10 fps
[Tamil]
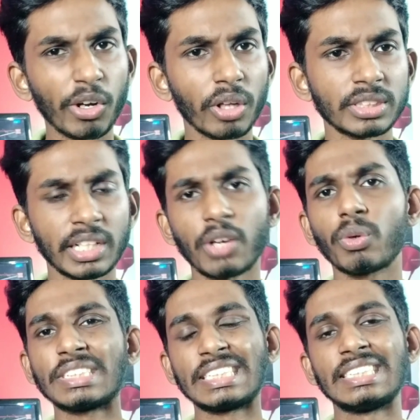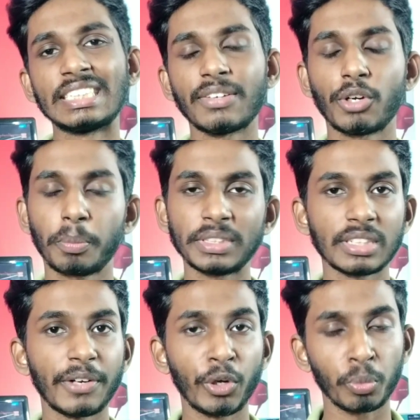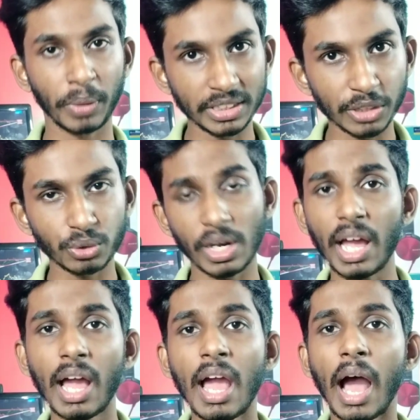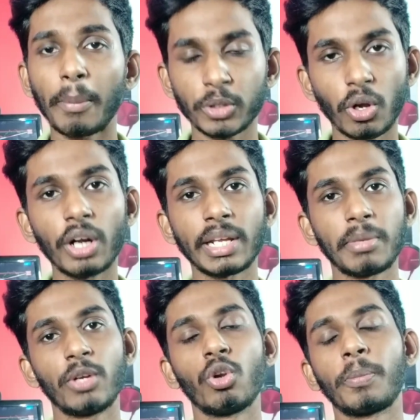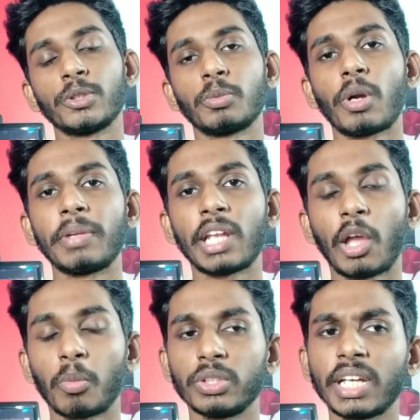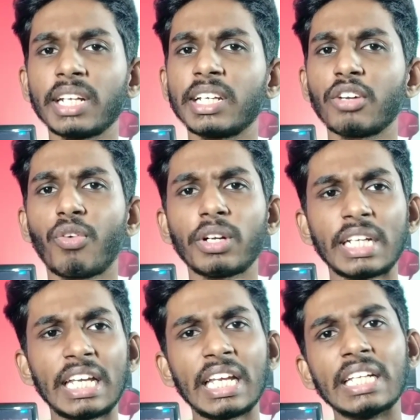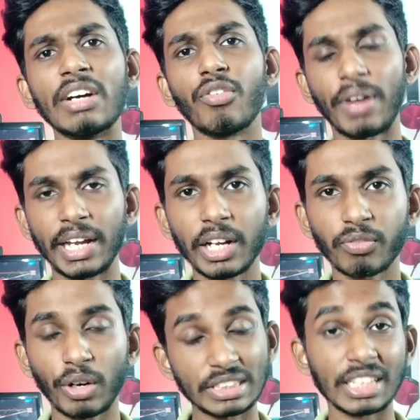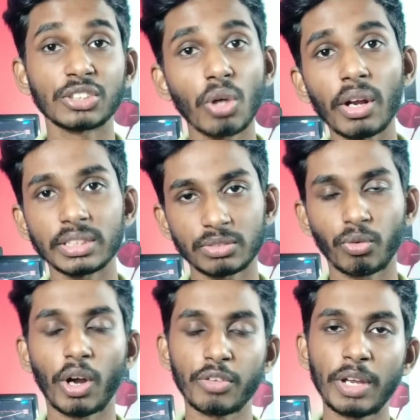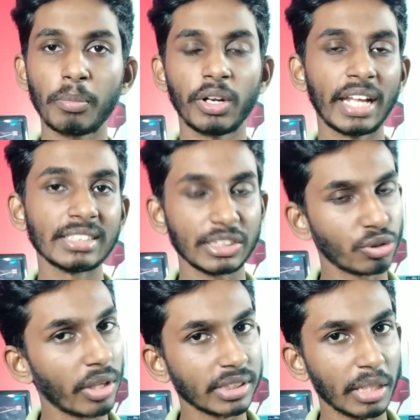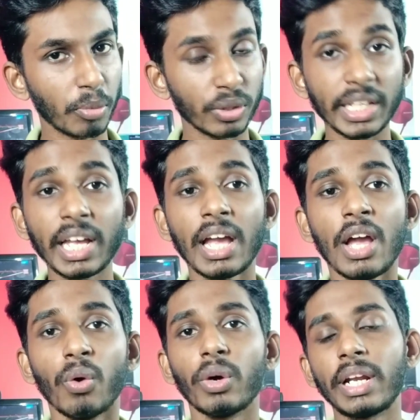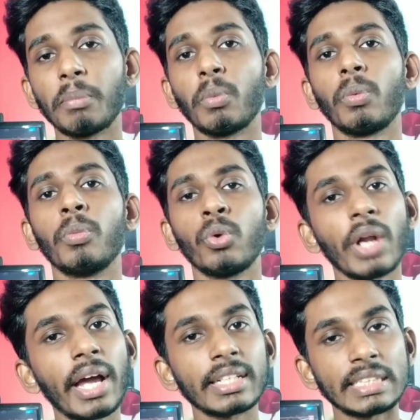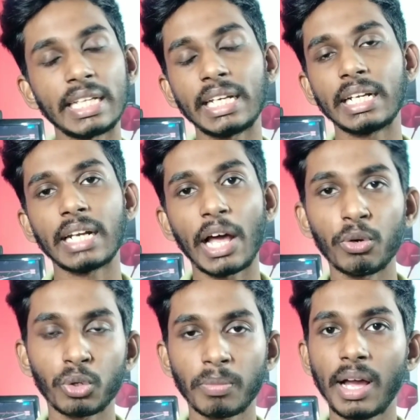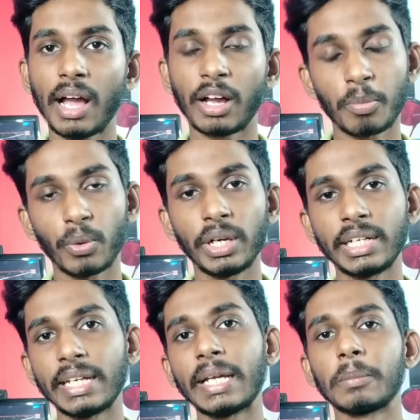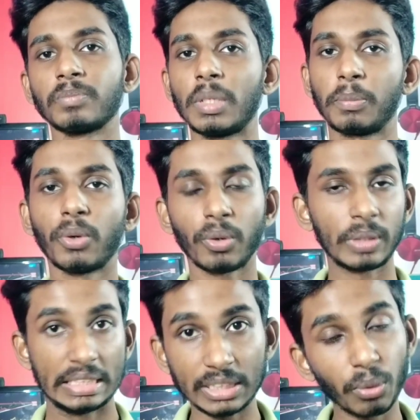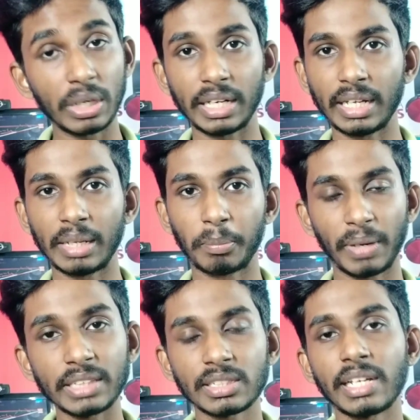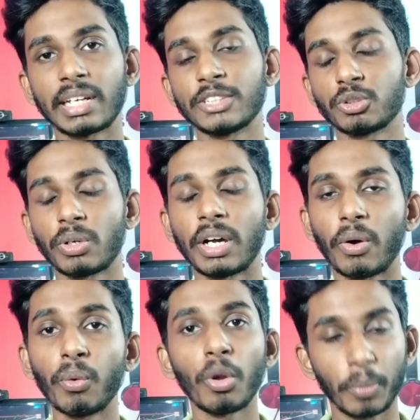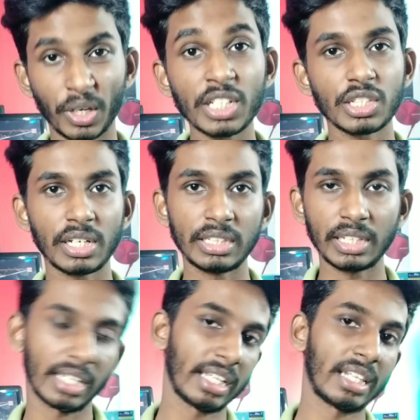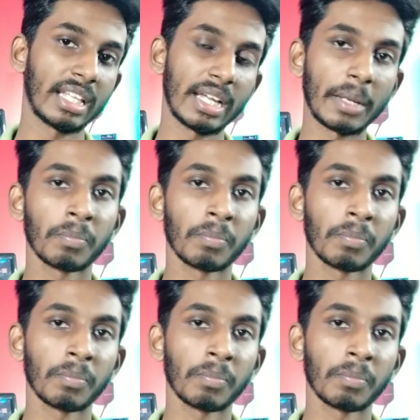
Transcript: நைன் டாலர்ஸ் இருக்குது ஒரு சிக்ஸ்டி செவன் ருபீஸ் செவன்டி டூ பைசா சொல்லலாம் அப்புறம் இது ஆல் டைம் எவ்வளோ போச்சு ப்ரோ அப்படின்னு கேட்கும்போது கிட்டத்தட்ட ஃபார்ட்டி ஃபைவ் ஃபார்ட்டி சிக்ஸ் டாலர்ஸ் ஃபார்ட்டி ஃபைவ் பாயிண்ட் நைன் சிக்ஸ் டாலர்ஸ் கிட்ட போனது ஒரு மூ மூணாயிரத்தி நானூறுபா அங்கே போயிட்டு இப்போது இந்த ஒரு பிளேஸில் இருக்குது ஸோ அவ்வளோ பொட்டென்ஷியல் இருந்துருக்கு இந்த